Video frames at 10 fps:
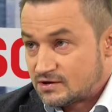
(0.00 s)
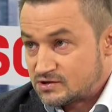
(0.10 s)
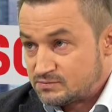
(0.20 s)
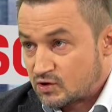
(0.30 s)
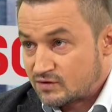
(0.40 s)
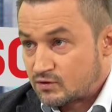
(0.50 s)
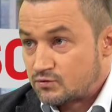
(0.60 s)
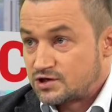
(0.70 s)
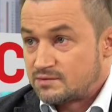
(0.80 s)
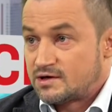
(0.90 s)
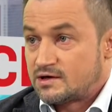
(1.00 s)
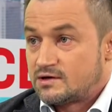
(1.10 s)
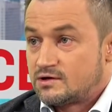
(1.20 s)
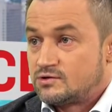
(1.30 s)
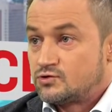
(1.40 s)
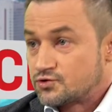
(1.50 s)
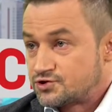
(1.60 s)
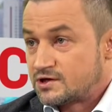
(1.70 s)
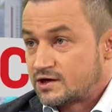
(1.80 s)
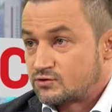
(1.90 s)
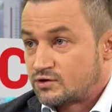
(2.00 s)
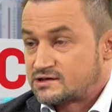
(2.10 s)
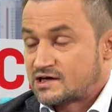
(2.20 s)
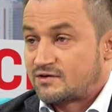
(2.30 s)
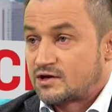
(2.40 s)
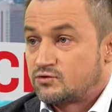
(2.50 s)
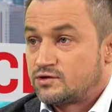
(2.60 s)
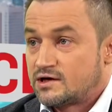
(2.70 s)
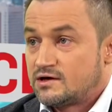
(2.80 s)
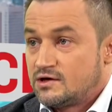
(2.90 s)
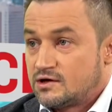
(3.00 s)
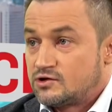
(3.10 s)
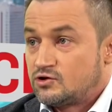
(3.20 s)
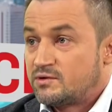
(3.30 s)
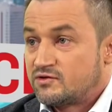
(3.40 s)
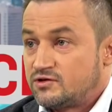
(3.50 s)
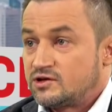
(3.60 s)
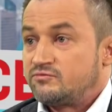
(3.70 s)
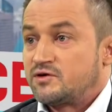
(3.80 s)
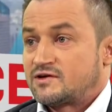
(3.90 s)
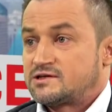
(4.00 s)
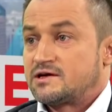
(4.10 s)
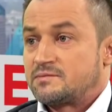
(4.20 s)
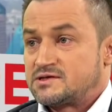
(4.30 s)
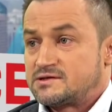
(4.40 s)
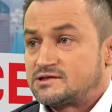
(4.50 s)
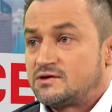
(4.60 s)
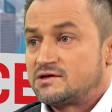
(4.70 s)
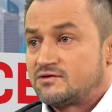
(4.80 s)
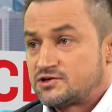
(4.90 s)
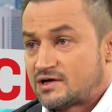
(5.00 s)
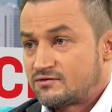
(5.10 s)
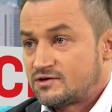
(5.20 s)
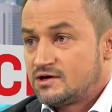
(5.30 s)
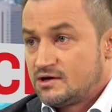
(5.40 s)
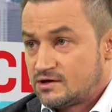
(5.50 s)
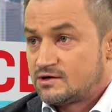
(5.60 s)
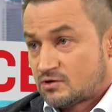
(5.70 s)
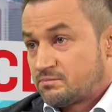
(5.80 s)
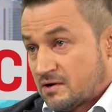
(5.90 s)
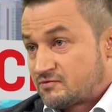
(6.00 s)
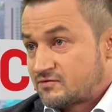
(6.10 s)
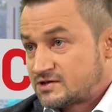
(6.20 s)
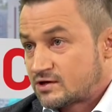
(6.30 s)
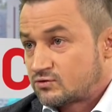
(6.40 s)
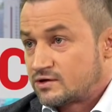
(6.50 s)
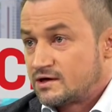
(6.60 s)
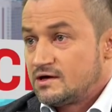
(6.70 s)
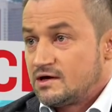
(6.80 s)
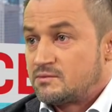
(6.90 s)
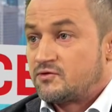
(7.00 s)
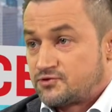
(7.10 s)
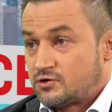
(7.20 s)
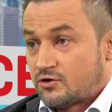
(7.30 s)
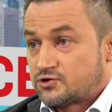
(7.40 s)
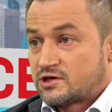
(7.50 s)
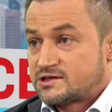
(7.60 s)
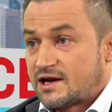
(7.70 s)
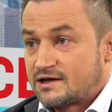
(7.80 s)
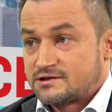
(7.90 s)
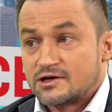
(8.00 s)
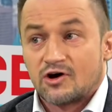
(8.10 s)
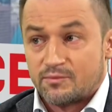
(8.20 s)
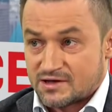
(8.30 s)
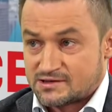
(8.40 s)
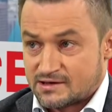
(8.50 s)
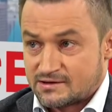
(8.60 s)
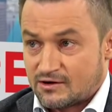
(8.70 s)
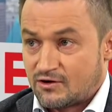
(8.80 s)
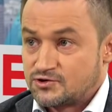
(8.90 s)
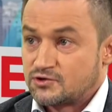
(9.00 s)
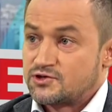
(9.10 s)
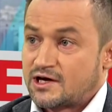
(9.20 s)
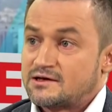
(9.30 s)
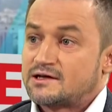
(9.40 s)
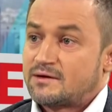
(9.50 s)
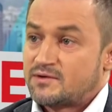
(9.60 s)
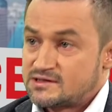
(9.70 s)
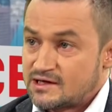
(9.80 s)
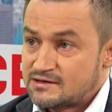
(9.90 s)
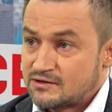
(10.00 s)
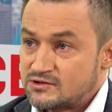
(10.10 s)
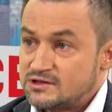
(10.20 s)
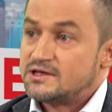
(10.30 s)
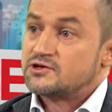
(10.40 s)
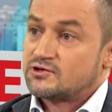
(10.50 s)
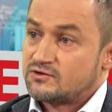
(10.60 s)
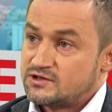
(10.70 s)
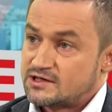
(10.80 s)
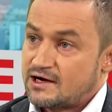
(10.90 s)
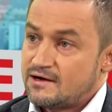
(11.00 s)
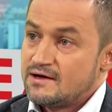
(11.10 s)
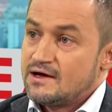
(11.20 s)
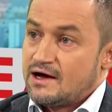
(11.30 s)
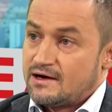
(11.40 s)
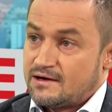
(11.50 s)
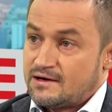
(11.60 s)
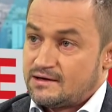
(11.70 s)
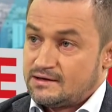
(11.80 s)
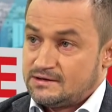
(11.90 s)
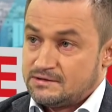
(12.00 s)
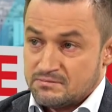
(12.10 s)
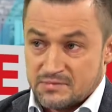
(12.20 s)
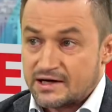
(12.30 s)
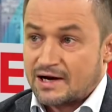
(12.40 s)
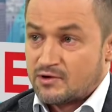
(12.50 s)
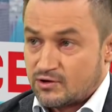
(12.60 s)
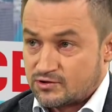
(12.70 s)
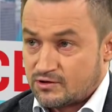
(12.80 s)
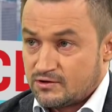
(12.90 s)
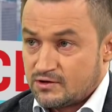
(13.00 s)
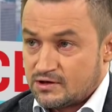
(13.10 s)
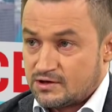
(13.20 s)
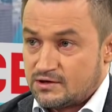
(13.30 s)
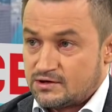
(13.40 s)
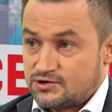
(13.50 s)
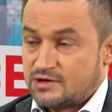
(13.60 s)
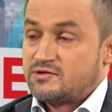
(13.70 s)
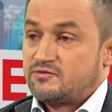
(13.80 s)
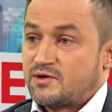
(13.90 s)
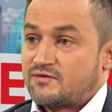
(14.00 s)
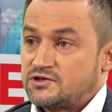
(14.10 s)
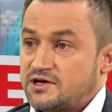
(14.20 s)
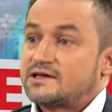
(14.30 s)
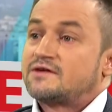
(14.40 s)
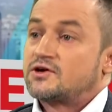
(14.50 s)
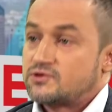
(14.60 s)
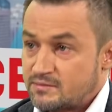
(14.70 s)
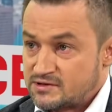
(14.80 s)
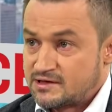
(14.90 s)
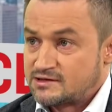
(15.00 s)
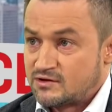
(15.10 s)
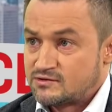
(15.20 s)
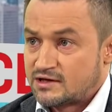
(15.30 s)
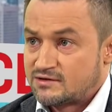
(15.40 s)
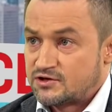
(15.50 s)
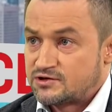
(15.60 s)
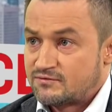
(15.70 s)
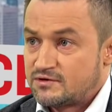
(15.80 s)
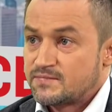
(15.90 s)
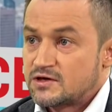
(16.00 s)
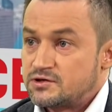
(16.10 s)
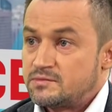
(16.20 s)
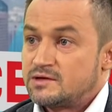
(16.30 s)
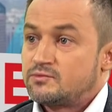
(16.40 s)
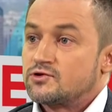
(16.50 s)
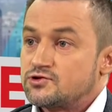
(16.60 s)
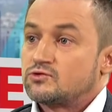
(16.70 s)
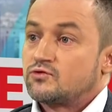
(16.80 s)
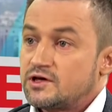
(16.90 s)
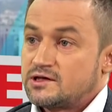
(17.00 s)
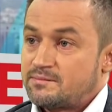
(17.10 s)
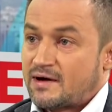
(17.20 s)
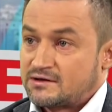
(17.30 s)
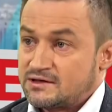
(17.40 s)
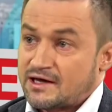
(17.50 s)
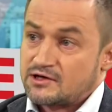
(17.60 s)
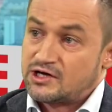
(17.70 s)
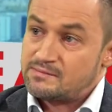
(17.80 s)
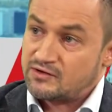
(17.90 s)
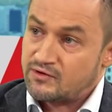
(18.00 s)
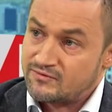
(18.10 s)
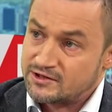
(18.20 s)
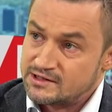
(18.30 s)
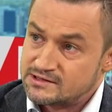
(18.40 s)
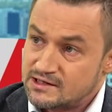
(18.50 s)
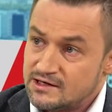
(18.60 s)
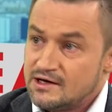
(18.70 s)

e, zbiorę wokół siebie drużynę, która zagwarantuje e, dobry wynik i wprowadzenie reprezentacji Rady Warszawy, e, to pewnie wystartuje. Bo o co jest gra? Nie tylko o prezydenta. Chodzi o to, że kandydat na prezydenta to jest lider środowiska i my gramy o to, żeby wprowadzić jak największą reprezentację od Rady Warszawy, żeby nie było rządów jednej partii, tak jak dzisiaj Platformy Obywatelskiej,